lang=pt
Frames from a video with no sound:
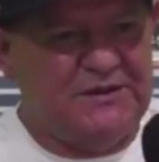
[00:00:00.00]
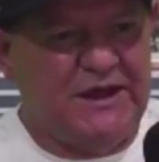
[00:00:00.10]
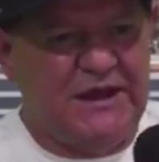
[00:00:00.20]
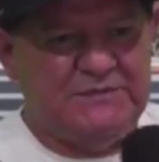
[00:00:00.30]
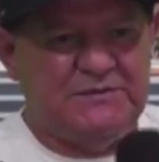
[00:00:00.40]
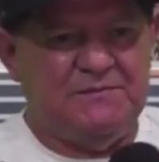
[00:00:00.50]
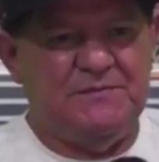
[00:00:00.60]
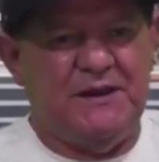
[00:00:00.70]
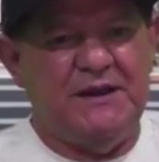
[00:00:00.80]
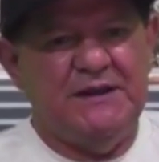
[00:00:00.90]
é o
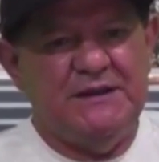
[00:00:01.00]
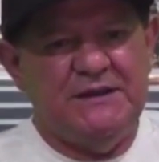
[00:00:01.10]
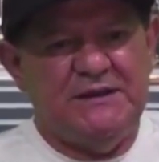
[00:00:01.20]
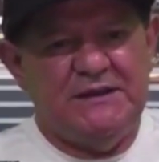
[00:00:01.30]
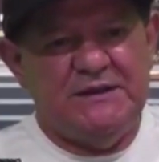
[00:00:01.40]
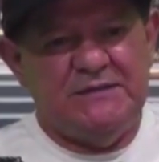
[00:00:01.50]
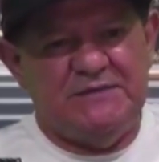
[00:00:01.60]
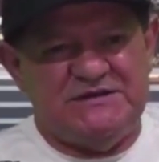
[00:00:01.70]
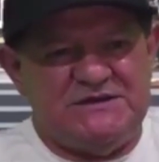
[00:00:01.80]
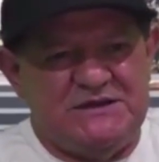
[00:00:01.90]
mínimo
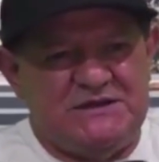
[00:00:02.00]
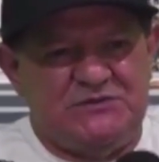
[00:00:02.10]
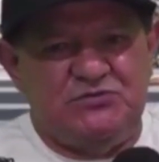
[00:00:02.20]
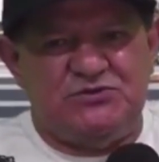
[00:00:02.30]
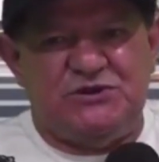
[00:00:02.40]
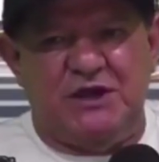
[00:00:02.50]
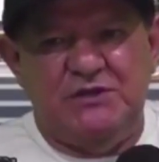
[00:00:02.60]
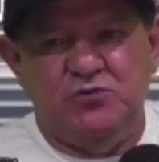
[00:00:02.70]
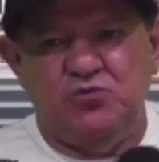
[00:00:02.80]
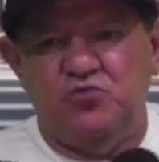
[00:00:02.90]
que a gente
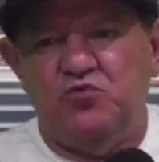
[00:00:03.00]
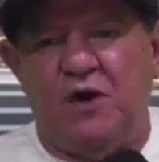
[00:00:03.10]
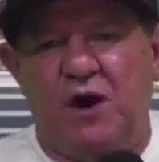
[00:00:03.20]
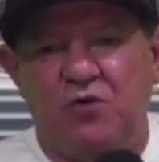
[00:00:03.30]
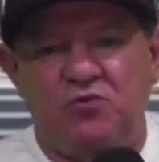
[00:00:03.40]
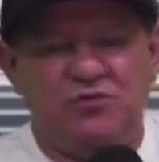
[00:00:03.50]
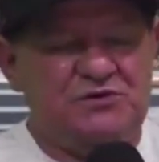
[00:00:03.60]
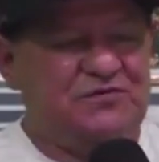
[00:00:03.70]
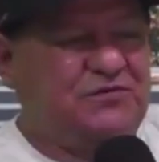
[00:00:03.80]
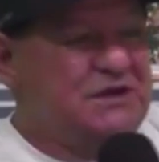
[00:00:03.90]
exige
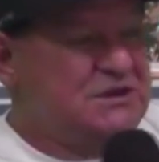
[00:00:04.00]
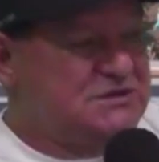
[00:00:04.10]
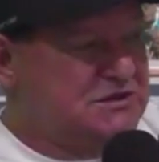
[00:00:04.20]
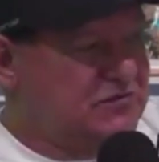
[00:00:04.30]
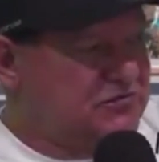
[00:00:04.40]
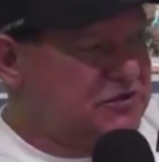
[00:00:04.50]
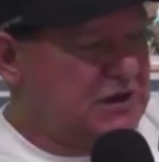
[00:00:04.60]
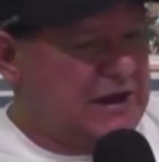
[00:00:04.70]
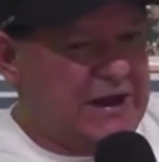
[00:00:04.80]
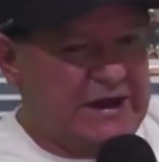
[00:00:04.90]
daqueles que estão vestindo
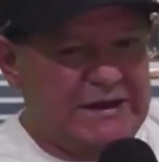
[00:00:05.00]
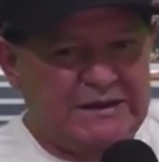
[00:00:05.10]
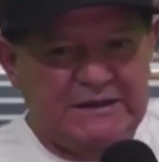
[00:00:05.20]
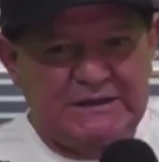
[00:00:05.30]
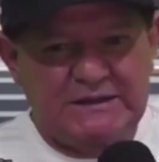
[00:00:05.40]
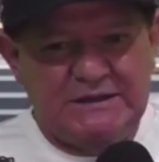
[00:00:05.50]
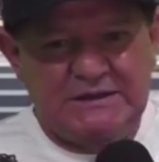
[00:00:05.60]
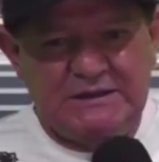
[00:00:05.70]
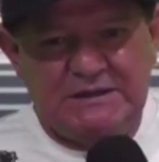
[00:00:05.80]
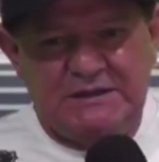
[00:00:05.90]
esse manto do nosso
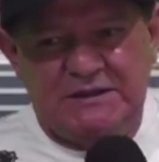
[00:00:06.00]
tubarão.